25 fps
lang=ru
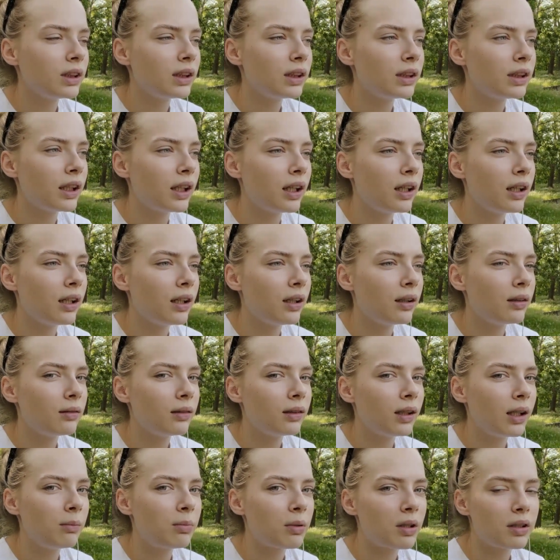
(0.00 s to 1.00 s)
я
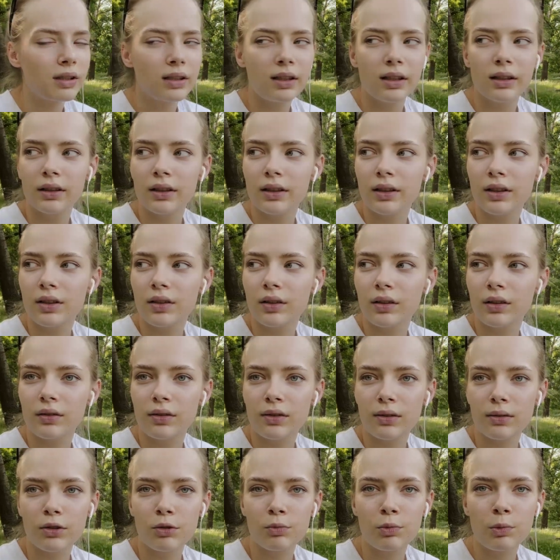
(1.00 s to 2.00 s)
обратилась э,
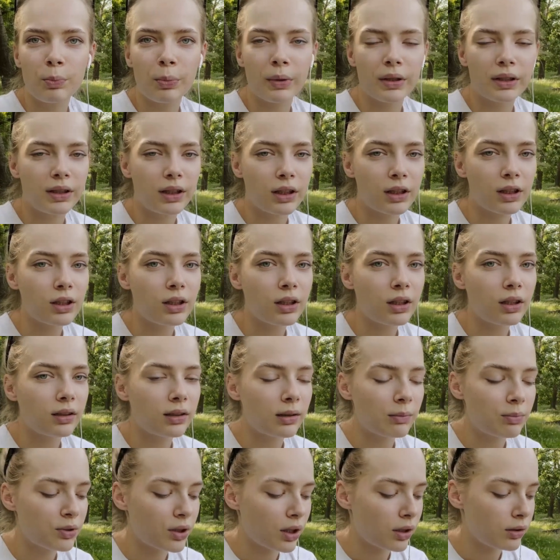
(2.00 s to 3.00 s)
в службу поддержки,
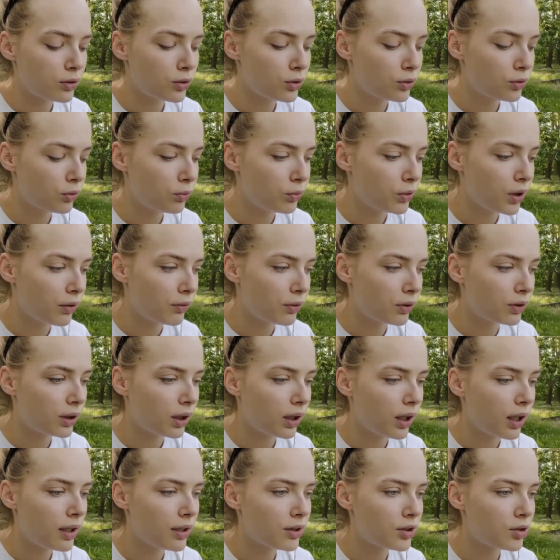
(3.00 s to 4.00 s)
написала, что у меня вот
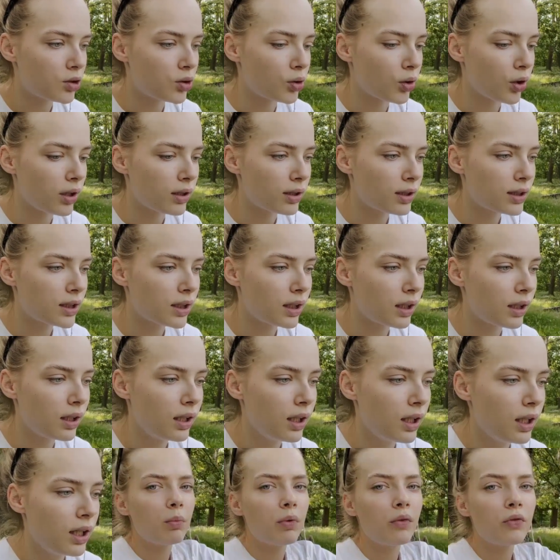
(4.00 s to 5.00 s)
такая ситуация.
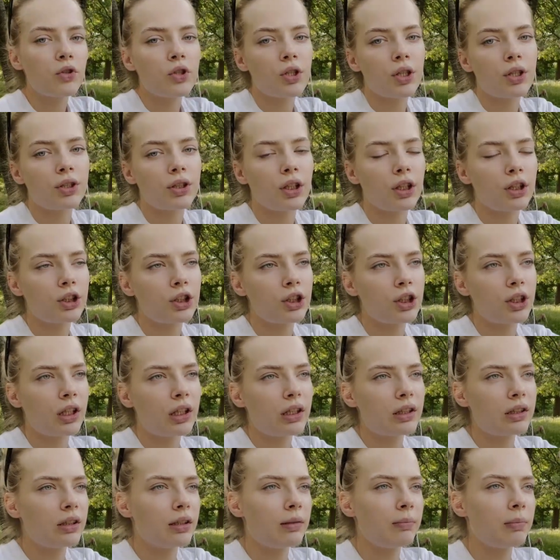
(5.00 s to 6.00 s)
Мы вчера с Сашей
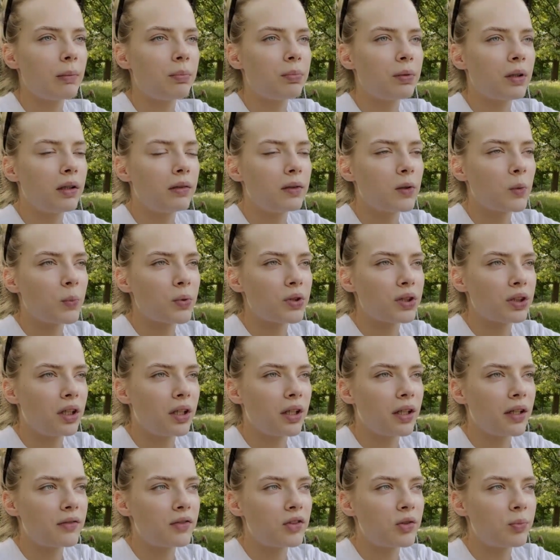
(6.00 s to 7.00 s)
ездили поплавать,
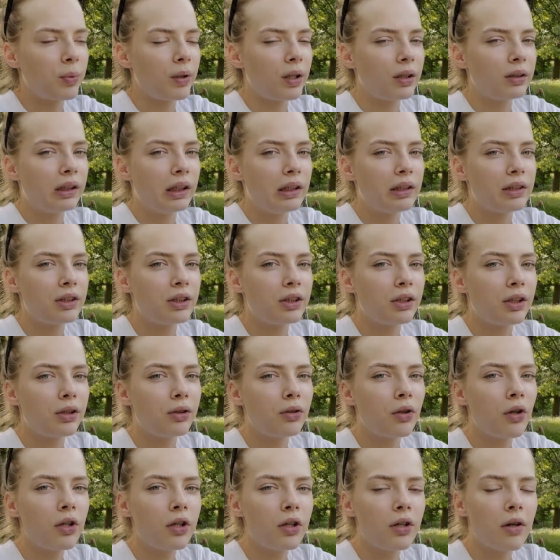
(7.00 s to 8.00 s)
позагорать в спа-отель
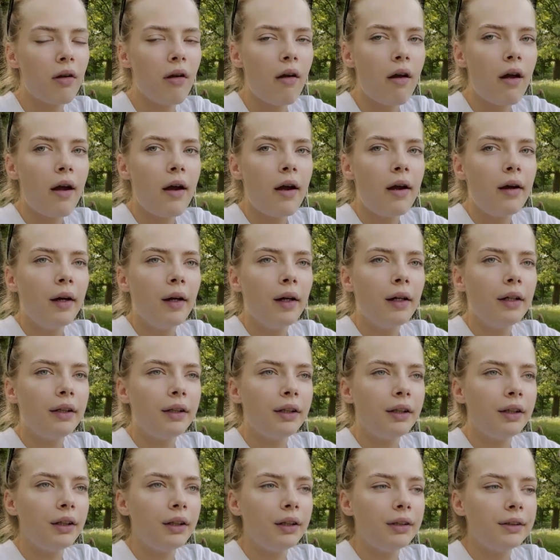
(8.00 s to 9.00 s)
Терриёки,
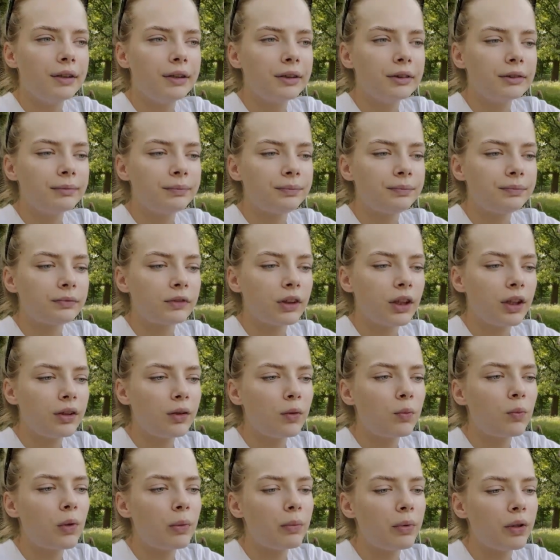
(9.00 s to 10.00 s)
и к
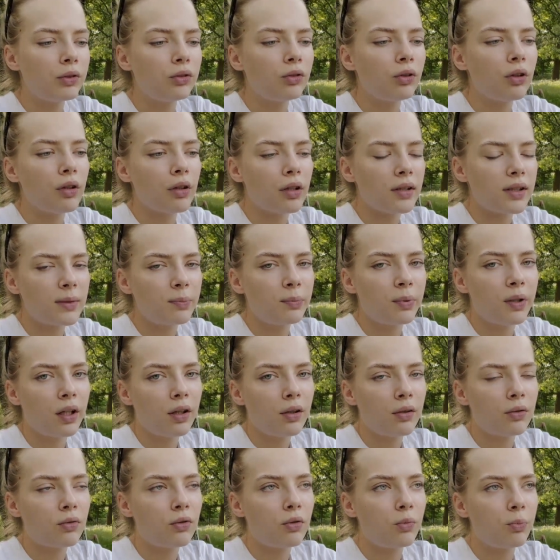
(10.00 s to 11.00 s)
этому моменту как раз
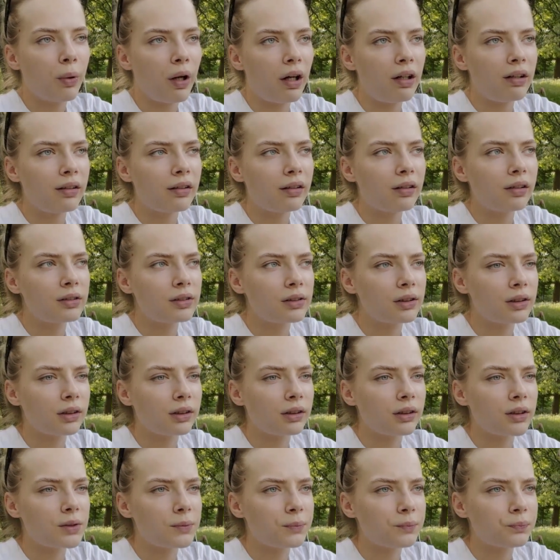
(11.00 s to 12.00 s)
приехал купальник
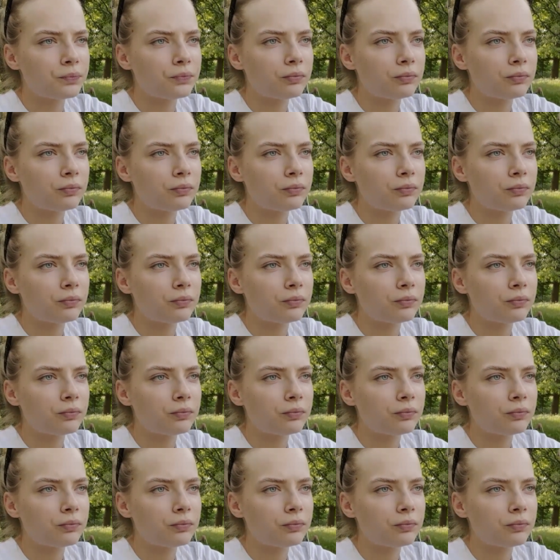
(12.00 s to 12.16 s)
э,